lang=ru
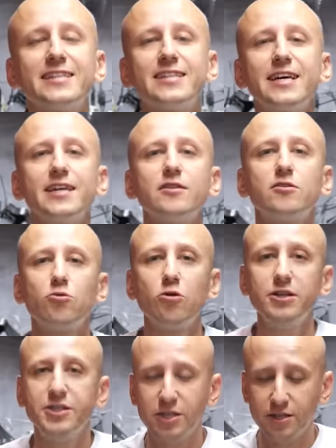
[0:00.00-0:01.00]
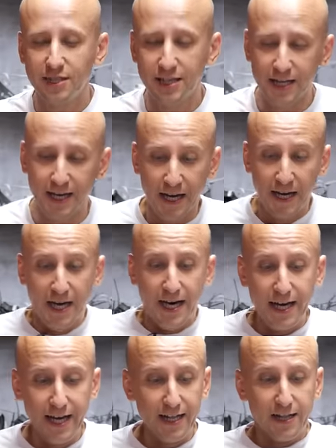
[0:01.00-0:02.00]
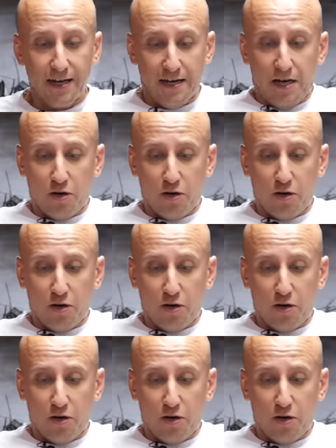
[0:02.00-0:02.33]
TD04L.